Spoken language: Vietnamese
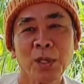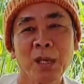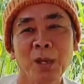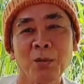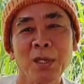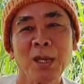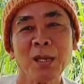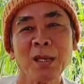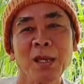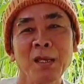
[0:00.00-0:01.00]
bây giờ quý
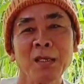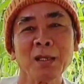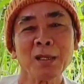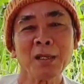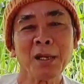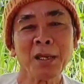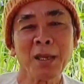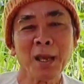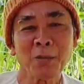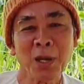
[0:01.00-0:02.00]
vị nghĩ từ
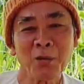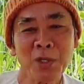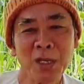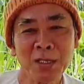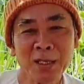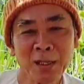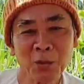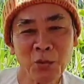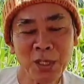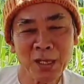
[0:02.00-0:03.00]
khi cha mẹ quý vị
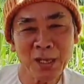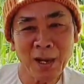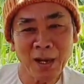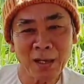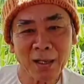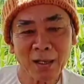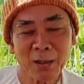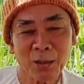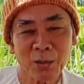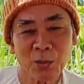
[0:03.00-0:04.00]
sanh quý vị ra
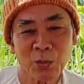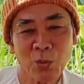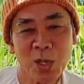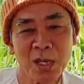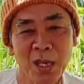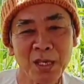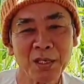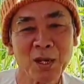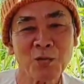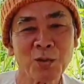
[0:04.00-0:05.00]
quý vị
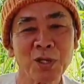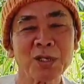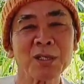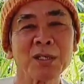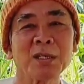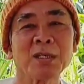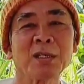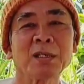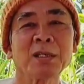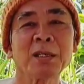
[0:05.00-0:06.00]
sống được
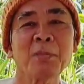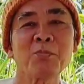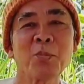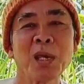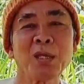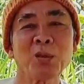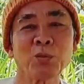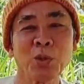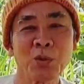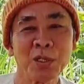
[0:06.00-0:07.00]
năm bảy
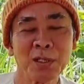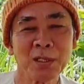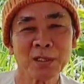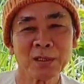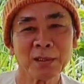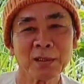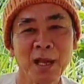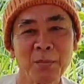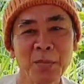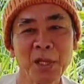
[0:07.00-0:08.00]
chục tuổi
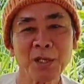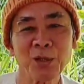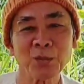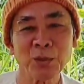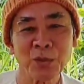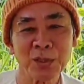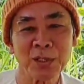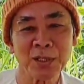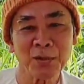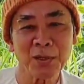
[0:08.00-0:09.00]
tám chín chục
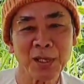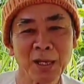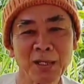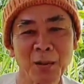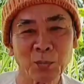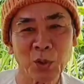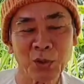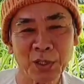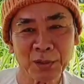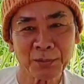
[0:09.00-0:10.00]
tuổi nhiều khi cả trăm
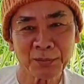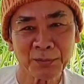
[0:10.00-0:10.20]
tuổi